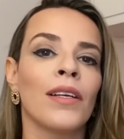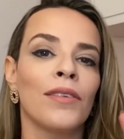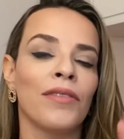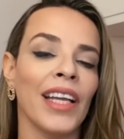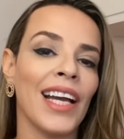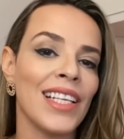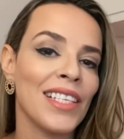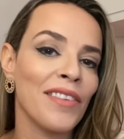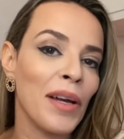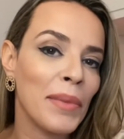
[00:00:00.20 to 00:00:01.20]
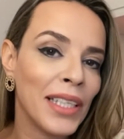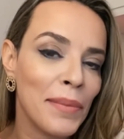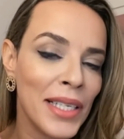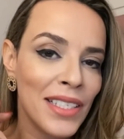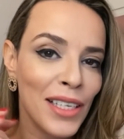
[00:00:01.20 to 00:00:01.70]
Vem cá, você vai mandar
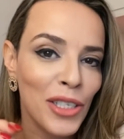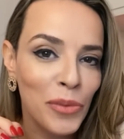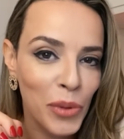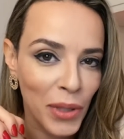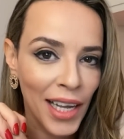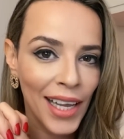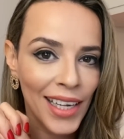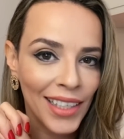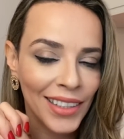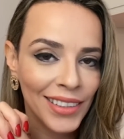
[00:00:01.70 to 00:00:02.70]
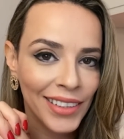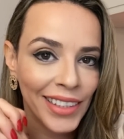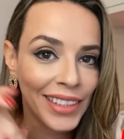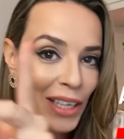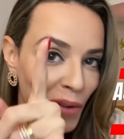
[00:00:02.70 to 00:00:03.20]
mensagem pro cara?
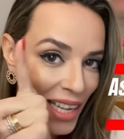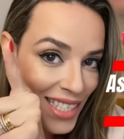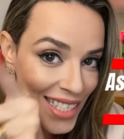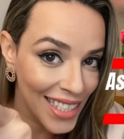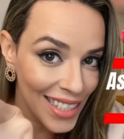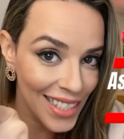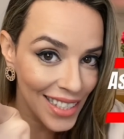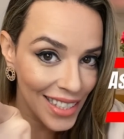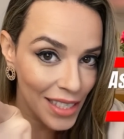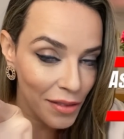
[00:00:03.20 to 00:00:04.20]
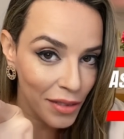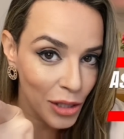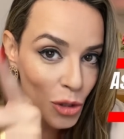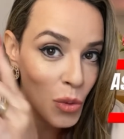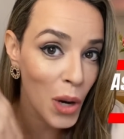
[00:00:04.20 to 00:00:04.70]
Então assista esse
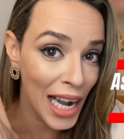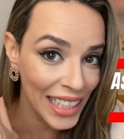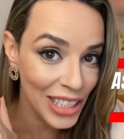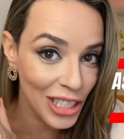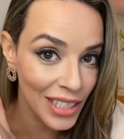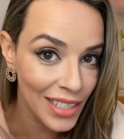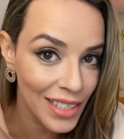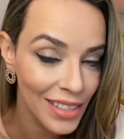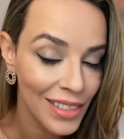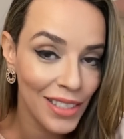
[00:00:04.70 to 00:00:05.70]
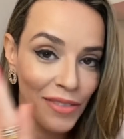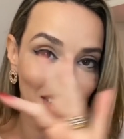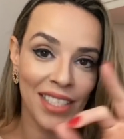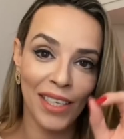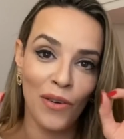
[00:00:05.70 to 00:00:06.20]
vídeo antes de
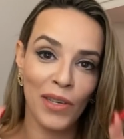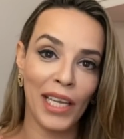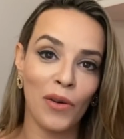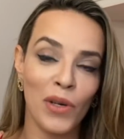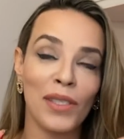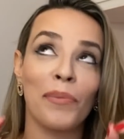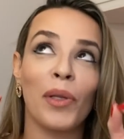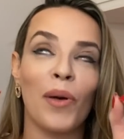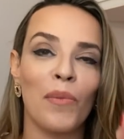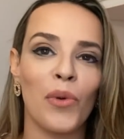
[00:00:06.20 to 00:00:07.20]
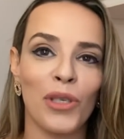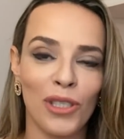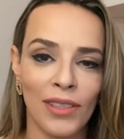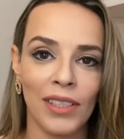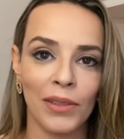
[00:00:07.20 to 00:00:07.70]
fazer qualquer coisa, pelo amor de
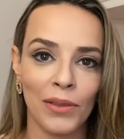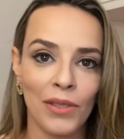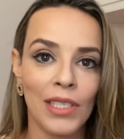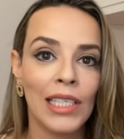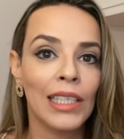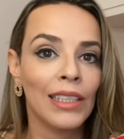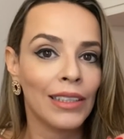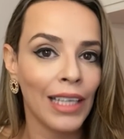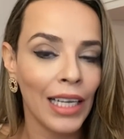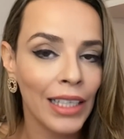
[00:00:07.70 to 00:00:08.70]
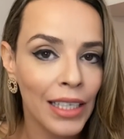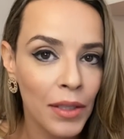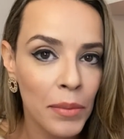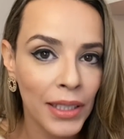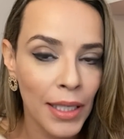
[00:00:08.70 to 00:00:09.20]
Deus. Tá
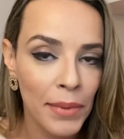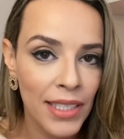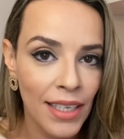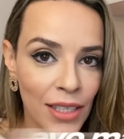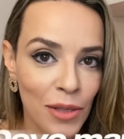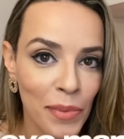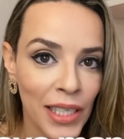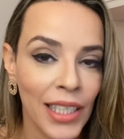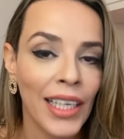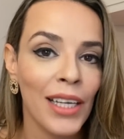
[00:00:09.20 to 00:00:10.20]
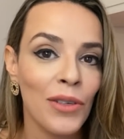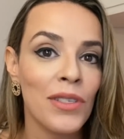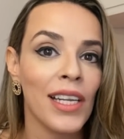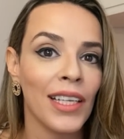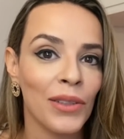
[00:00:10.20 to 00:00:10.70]
querendo mandar mensagem para ele, Carol,
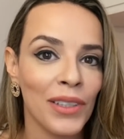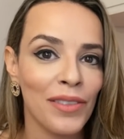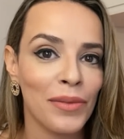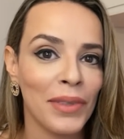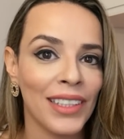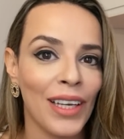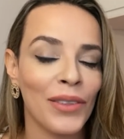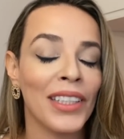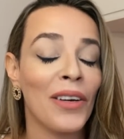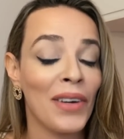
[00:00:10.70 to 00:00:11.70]
será que eu devo mandar ou não?